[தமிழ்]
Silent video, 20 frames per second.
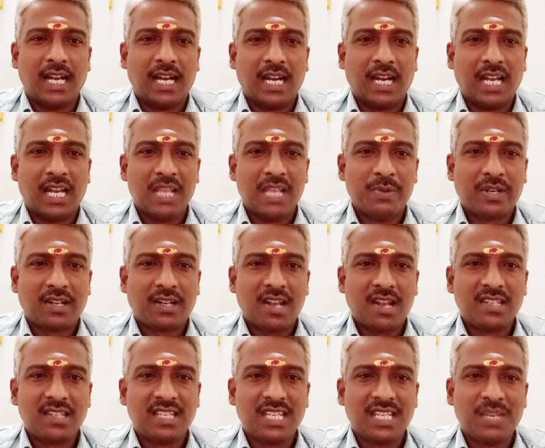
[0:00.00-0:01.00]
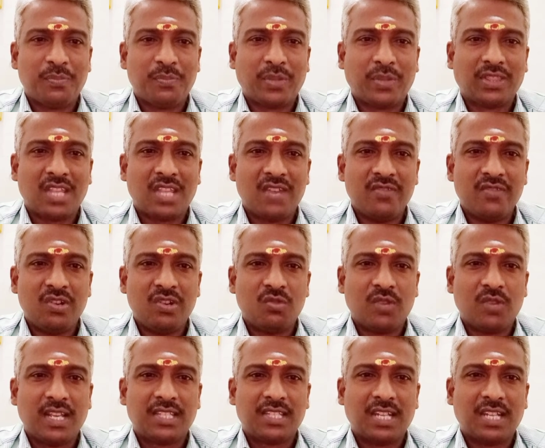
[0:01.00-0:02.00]
அதே மாதிரி ராசிக்கு பத்தாம்
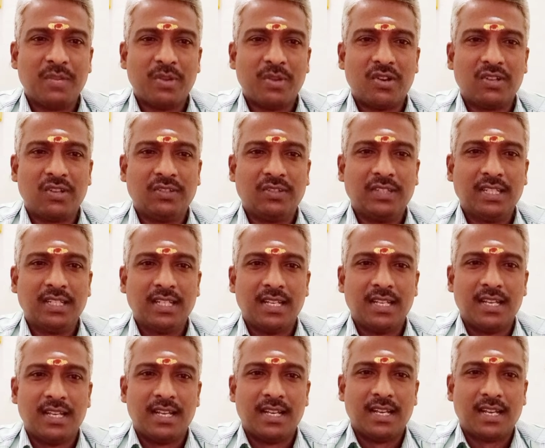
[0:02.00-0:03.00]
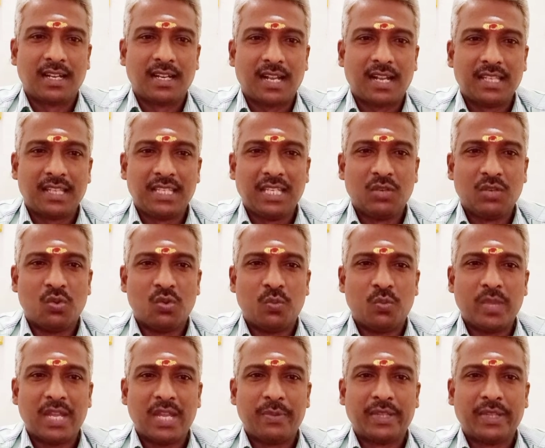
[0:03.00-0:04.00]
வீட்டுக்குடைய சனி பகவான் வந்து ராசிக்கு
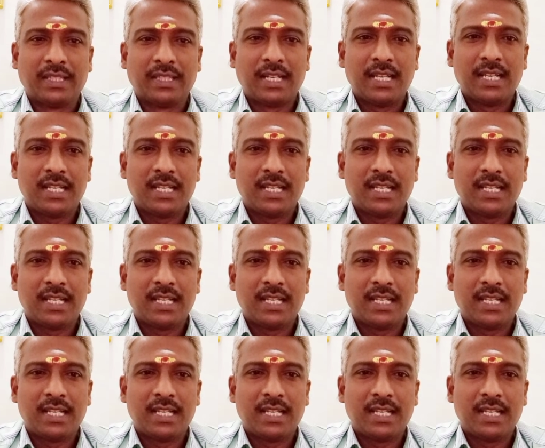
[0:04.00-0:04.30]
ஒன்பதாம் இடத்துல